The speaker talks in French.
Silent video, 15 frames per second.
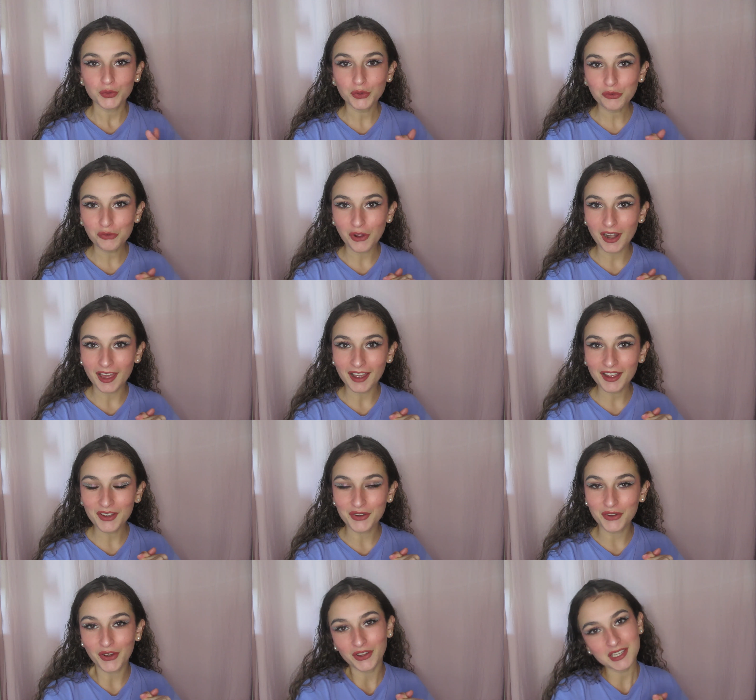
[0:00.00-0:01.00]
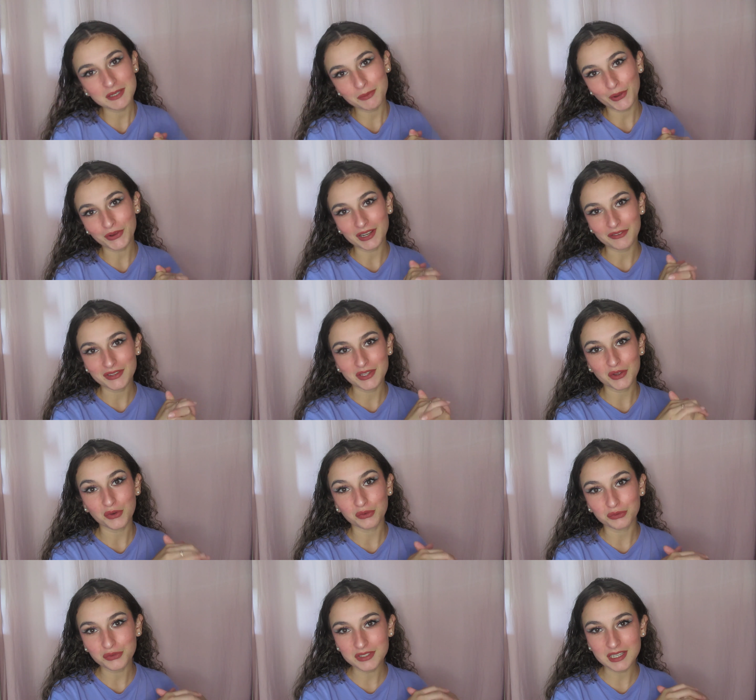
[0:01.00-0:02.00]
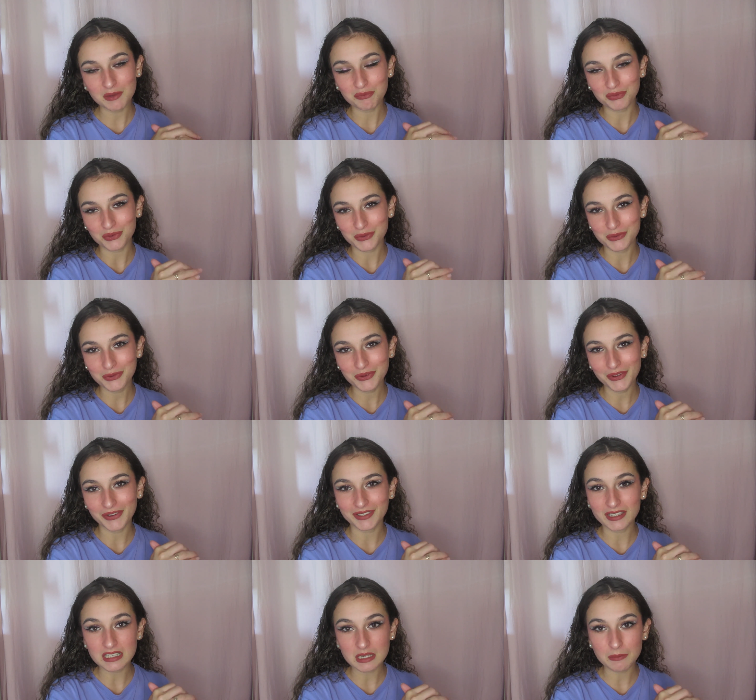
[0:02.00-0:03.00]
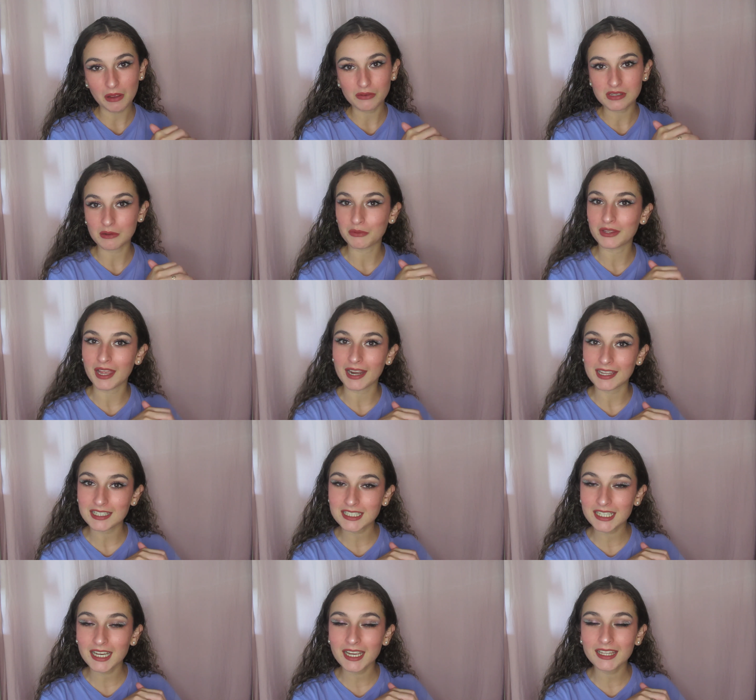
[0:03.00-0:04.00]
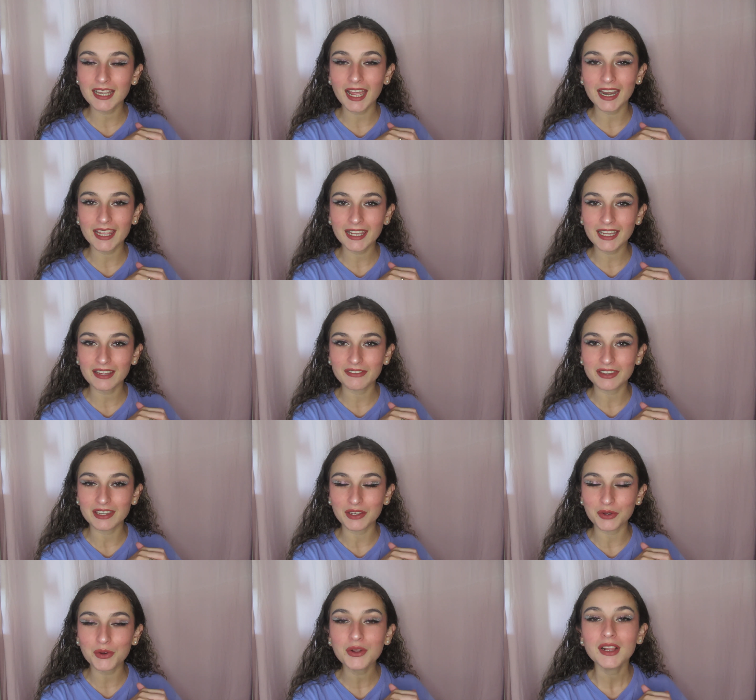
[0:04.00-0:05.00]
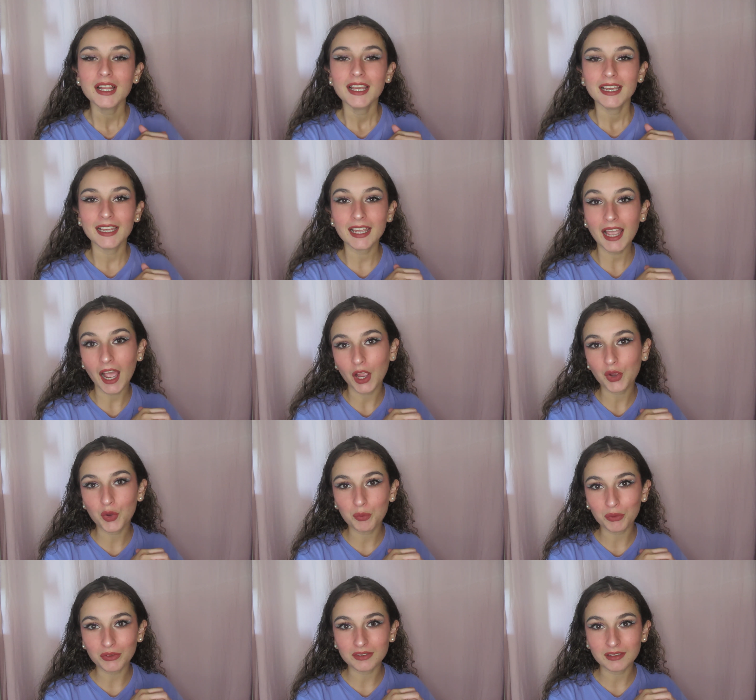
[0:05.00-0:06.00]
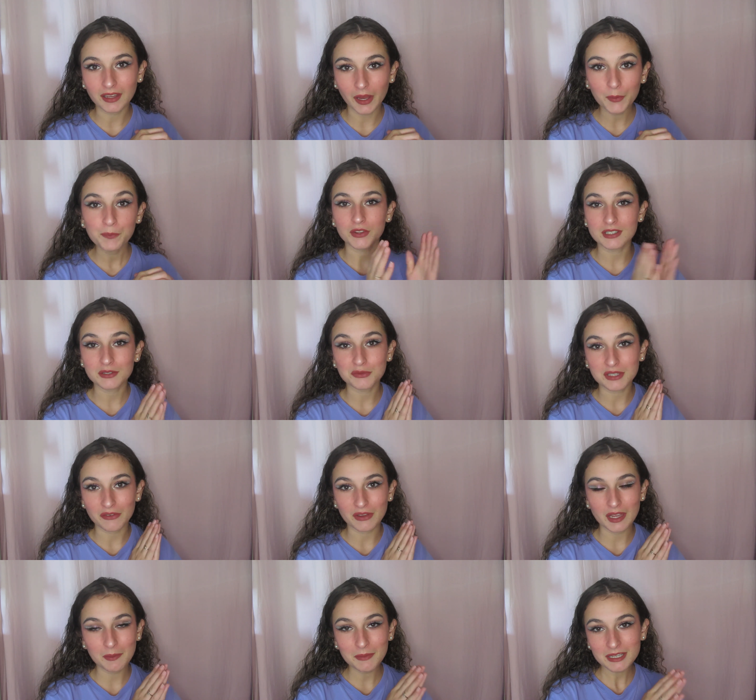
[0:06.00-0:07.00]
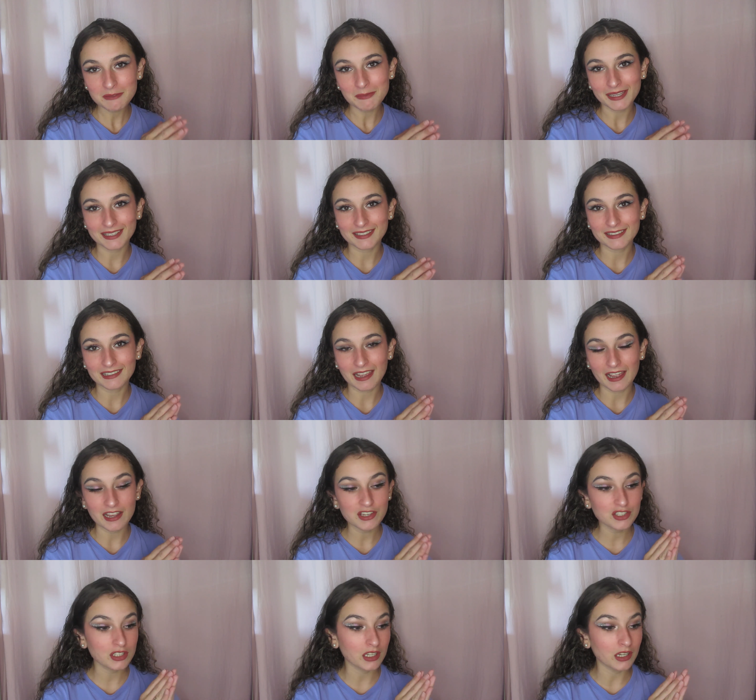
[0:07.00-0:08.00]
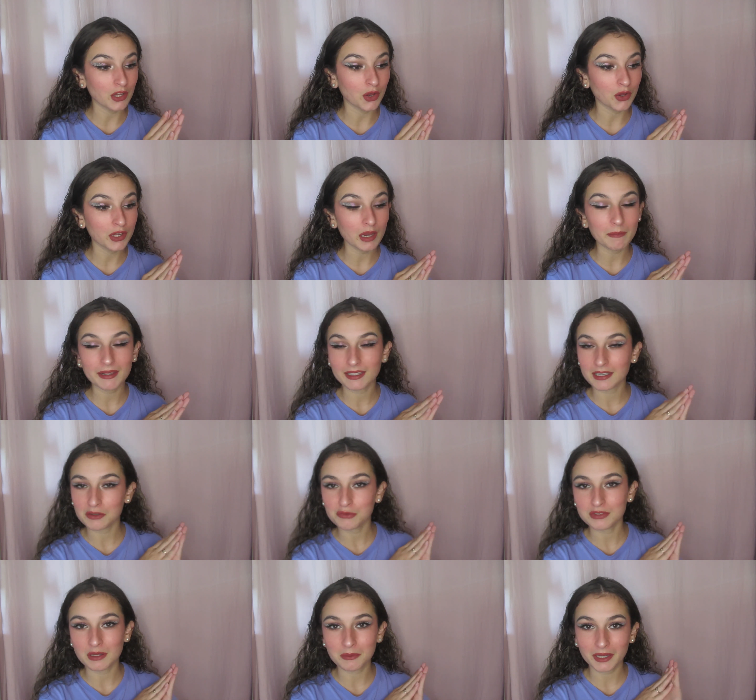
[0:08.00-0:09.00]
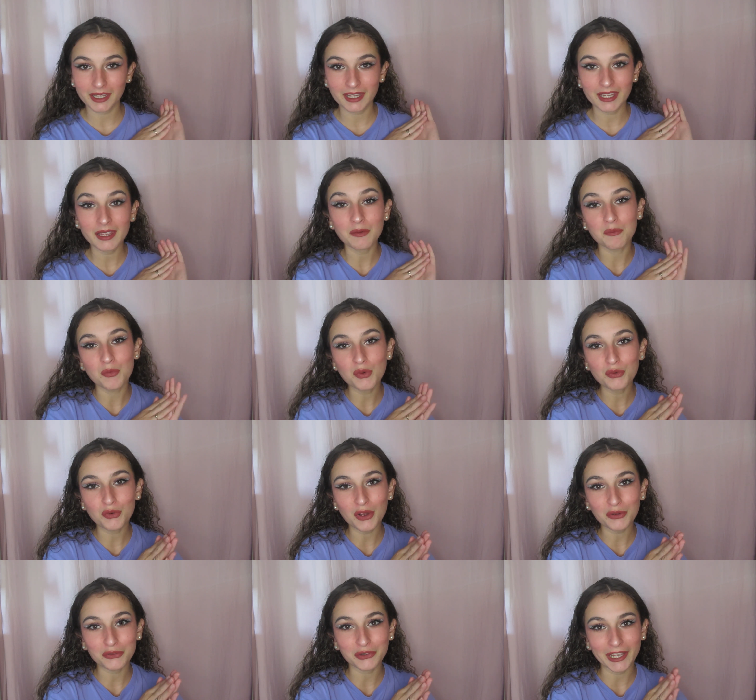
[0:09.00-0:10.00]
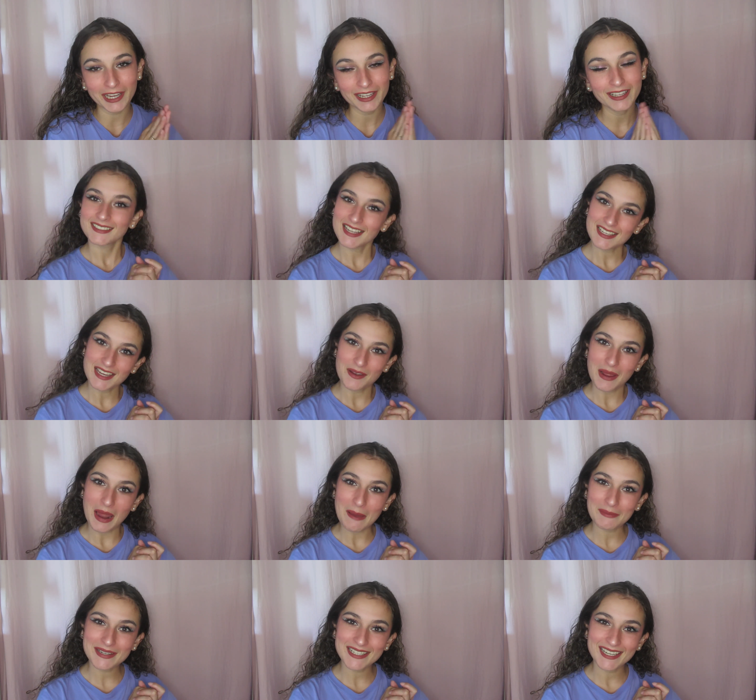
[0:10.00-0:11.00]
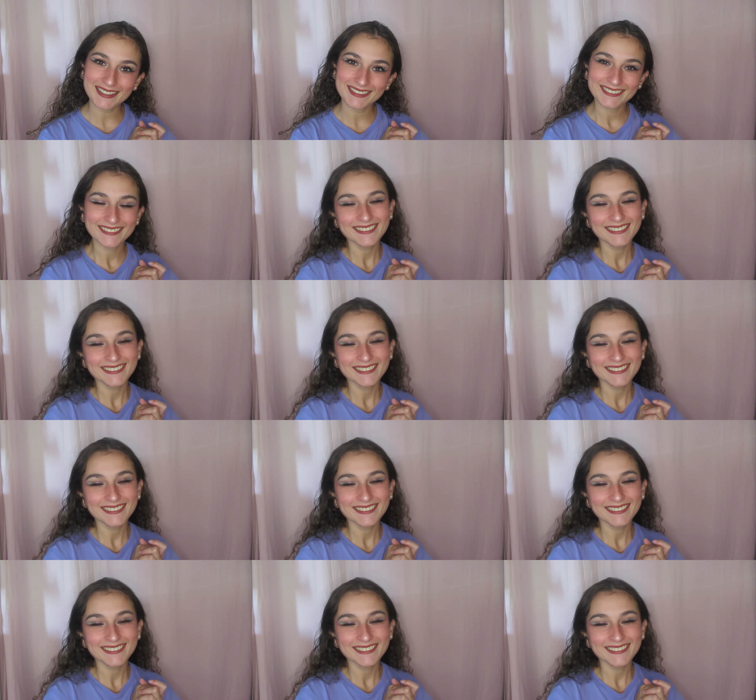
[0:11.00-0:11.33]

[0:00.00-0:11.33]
Donc voilà, en espérant que la vidéo vous ait plu, n'hésitez pas à vous abonner à la chaîne, à liker la vidéo et à commenter si vous avez aimé ce maquillage et quel maquillage vous aimeriez me voir faire. Ciao ciao, à la prochaine